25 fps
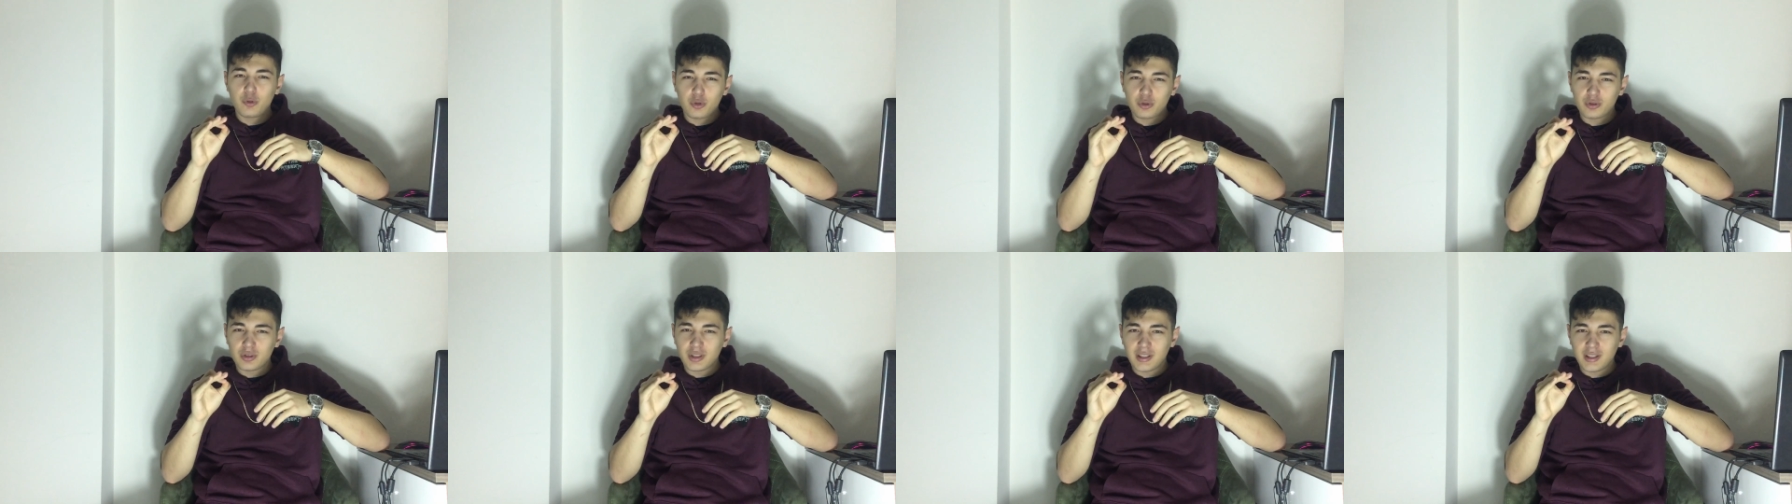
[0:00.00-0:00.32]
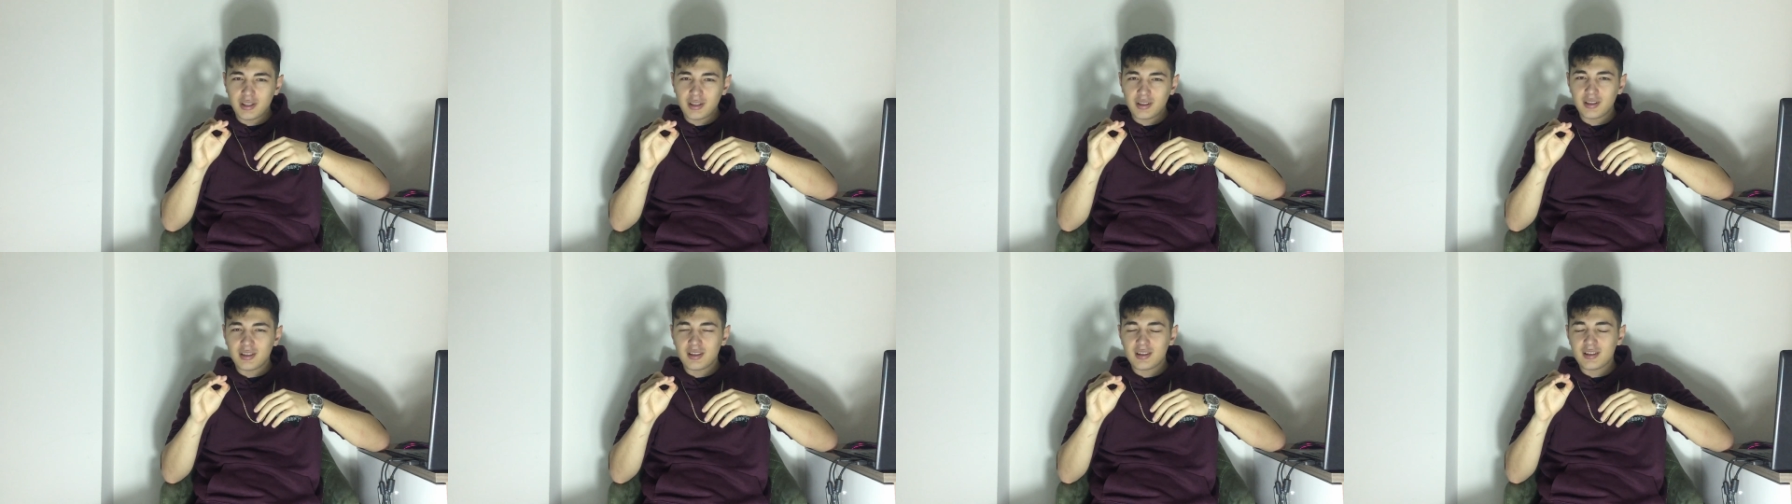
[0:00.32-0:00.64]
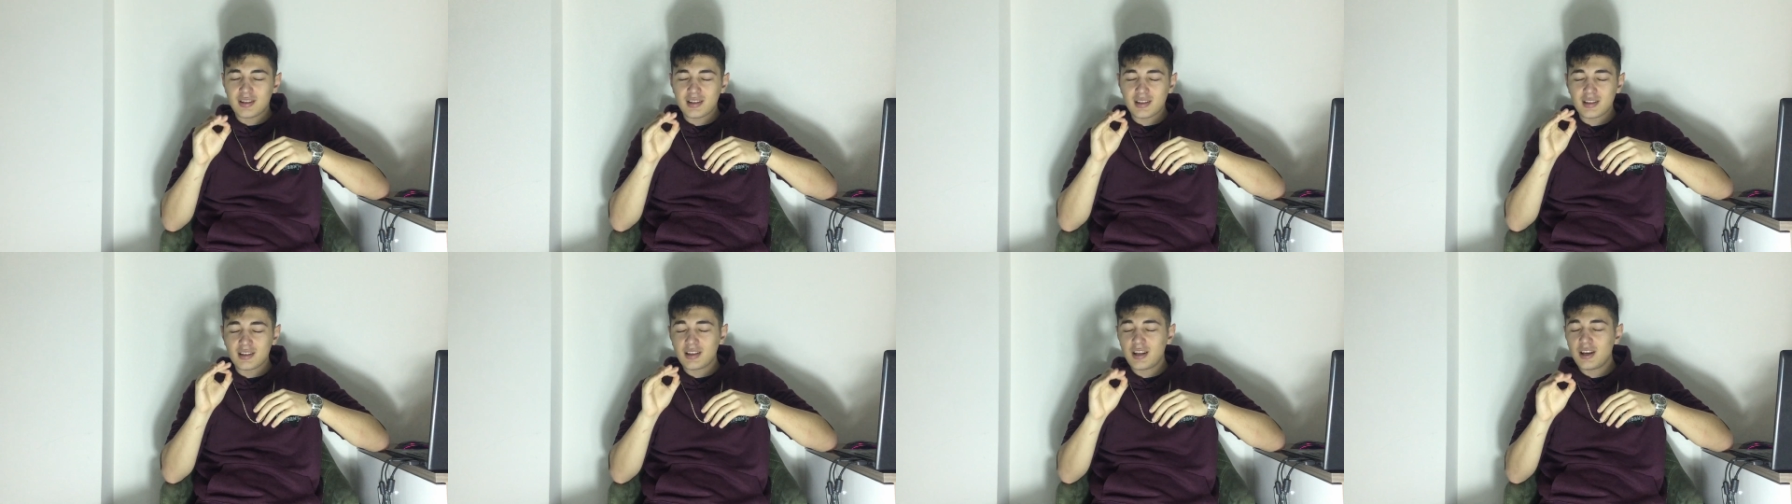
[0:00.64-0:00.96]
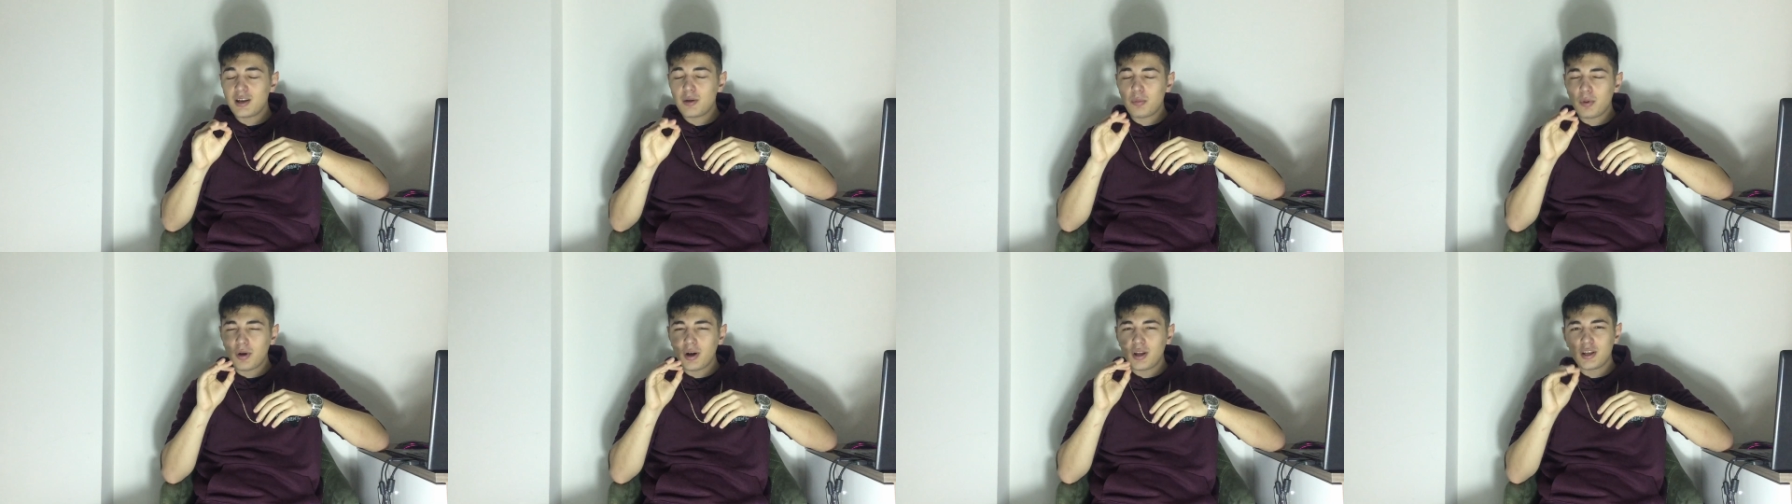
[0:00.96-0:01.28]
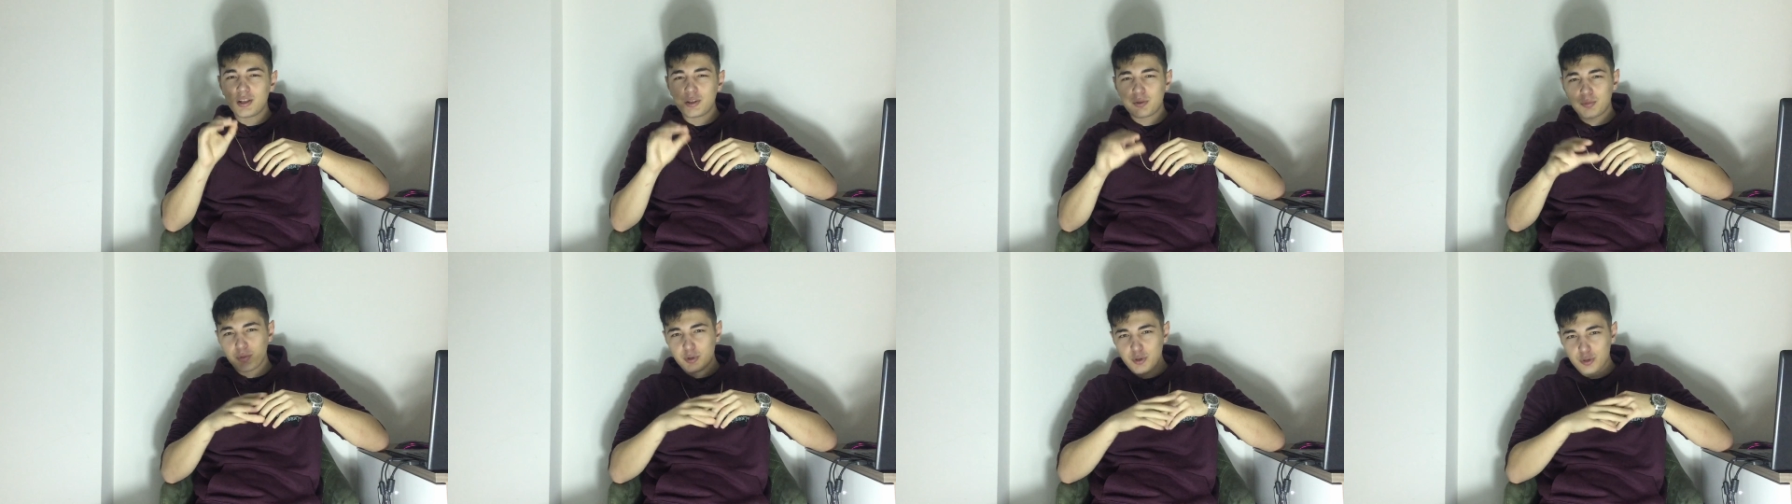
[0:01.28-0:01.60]
noktalarını sizlerle
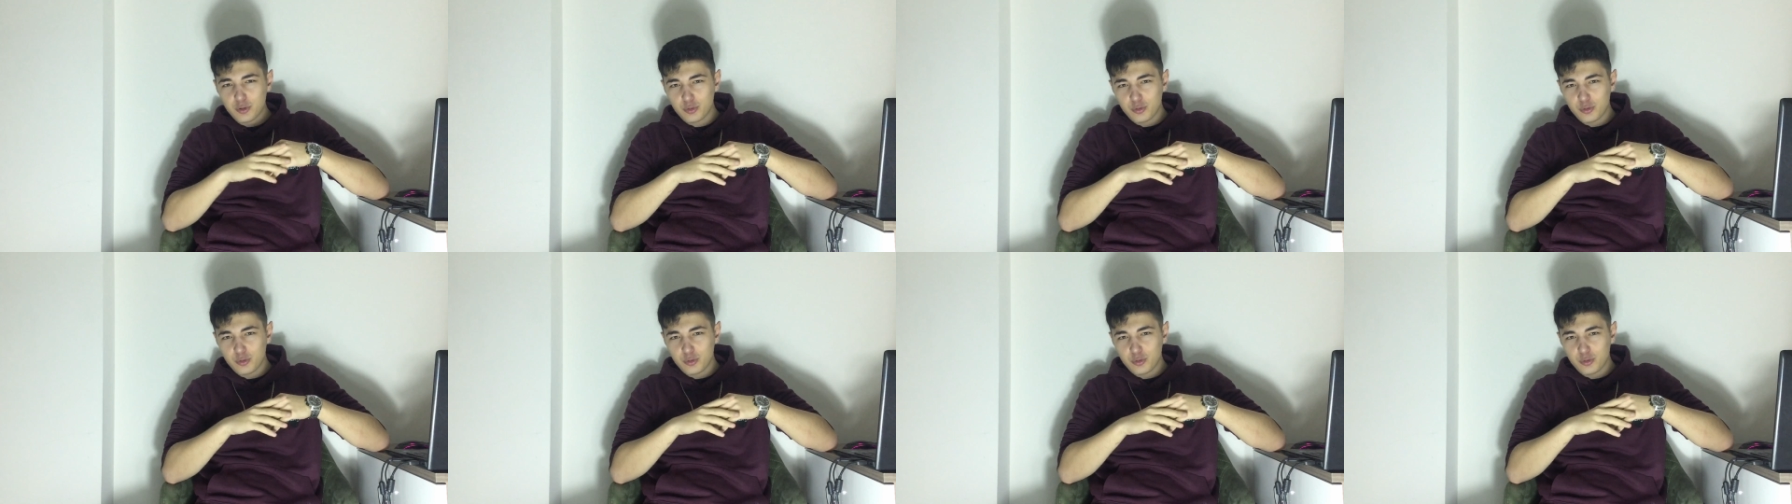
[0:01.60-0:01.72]
paylaşmak